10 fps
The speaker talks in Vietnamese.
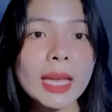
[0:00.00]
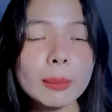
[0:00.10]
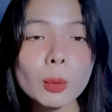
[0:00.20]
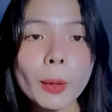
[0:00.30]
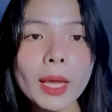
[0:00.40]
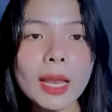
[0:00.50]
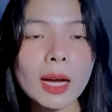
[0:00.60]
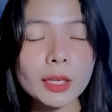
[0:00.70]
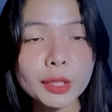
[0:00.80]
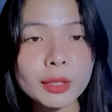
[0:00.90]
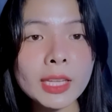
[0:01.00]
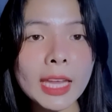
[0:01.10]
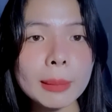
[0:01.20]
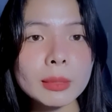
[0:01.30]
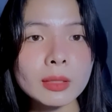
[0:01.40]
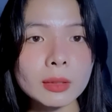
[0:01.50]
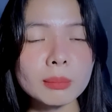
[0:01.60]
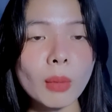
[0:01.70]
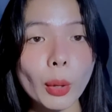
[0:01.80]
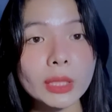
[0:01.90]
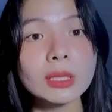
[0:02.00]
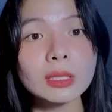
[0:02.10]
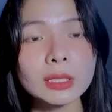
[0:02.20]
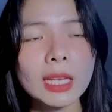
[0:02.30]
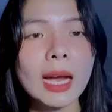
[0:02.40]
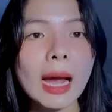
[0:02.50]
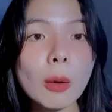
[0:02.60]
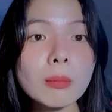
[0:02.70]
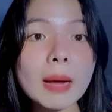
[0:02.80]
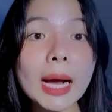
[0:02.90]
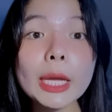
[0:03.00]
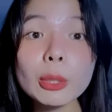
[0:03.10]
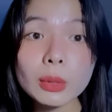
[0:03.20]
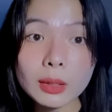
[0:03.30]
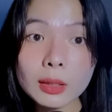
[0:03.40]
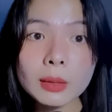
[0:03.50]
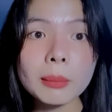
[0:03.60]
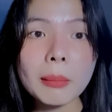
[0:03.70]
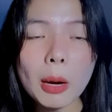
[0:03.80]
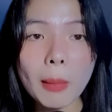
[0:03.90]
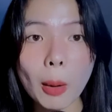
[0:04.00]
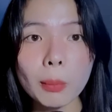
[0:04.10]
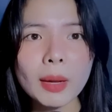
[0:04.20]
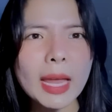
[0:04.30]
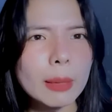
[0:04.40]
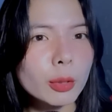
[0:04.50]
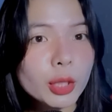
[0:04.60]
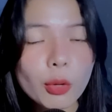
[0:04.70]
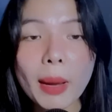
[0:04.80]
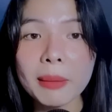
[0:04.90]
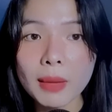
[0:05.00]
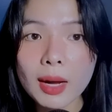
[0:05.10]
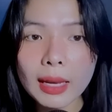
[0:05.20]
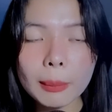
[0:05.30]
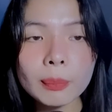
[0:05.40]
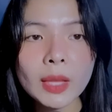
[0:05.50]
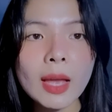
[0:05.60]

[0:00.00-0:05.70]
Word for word: em khoe là ở dưới em được mọi người ông bà yêu thương bao bọc em có nhiều bạn mới lắm